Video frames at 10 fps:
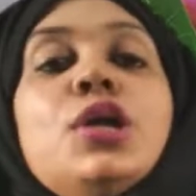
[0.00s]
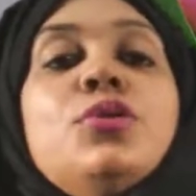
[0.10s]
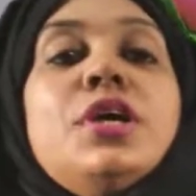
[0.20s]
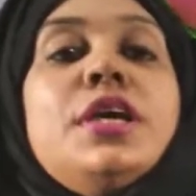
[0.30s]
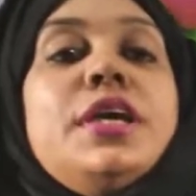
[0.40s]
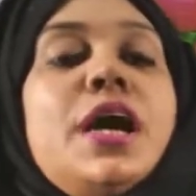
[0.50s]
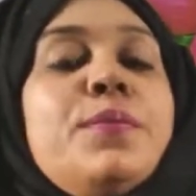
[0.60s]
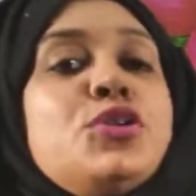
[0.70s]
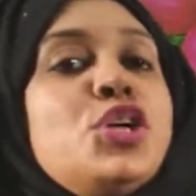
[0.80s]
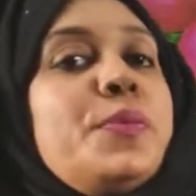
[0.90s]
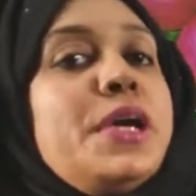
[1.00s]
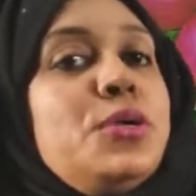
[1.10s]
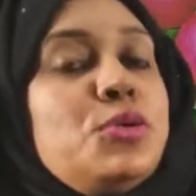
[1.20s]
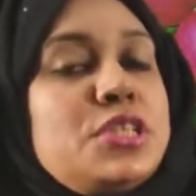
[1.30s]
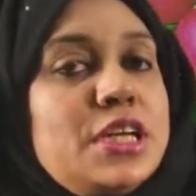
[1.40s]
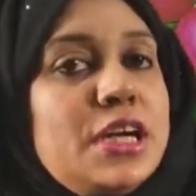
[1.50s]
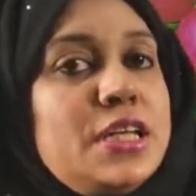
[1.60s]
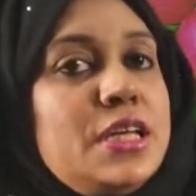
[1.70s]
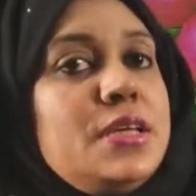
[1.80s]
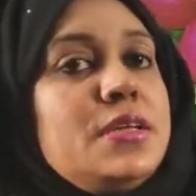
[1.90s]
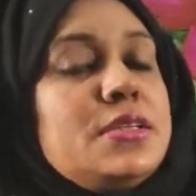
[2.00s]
তো আমরা সবাই কিন্তু জানি